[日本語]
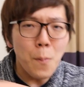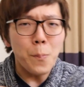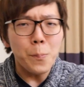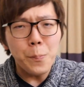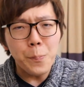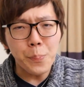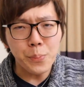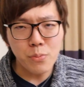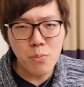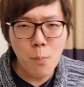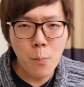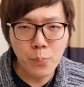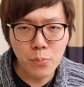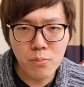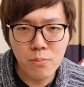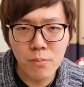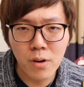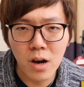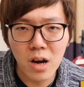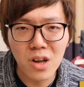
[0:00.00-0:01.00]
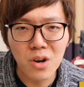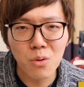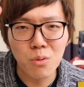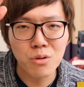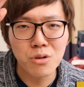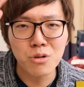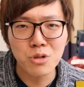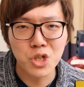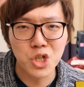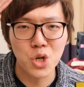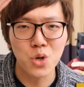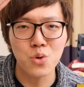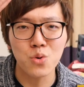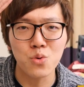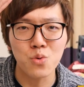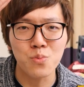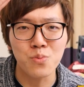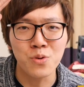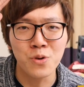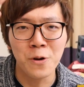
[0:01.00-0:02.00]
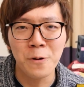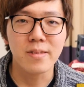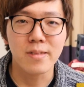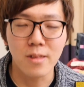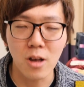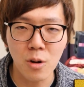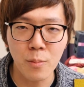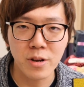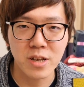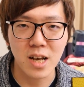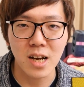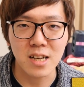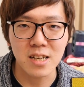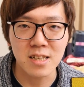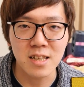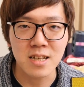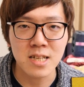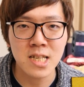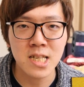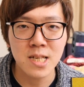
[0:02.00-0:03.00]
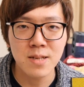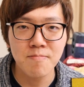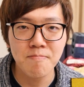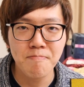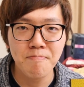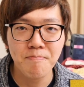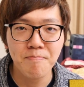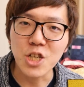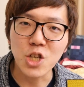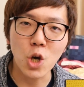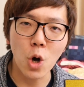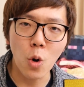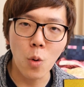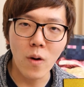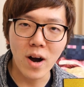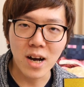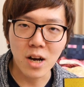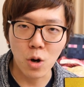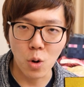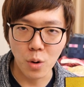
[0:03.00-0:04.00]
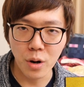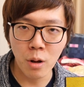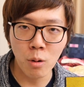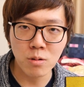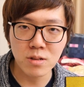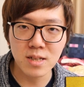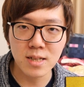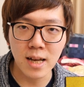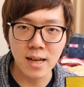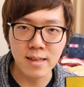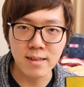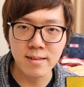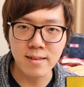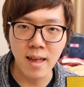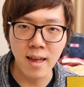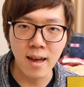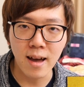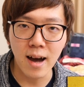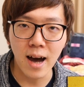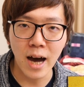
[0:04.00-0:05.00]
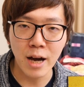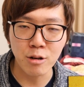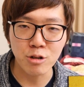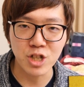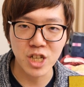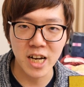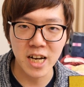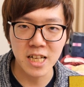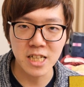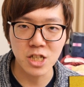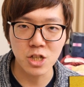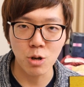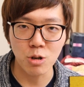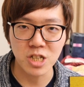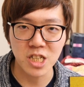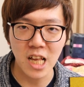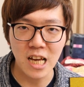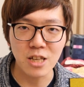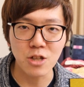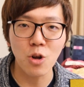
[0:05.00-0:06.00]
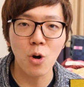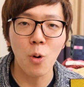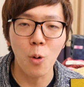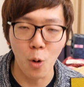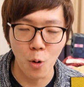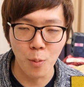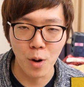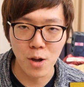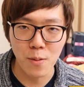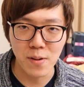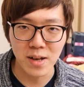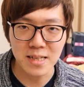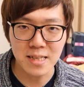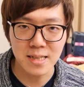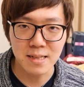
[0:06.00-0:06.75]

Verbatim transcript: ハロー YouTube、 どうもヒカキンです。今日はこれを使ってあるチャレンジをしたいと思いま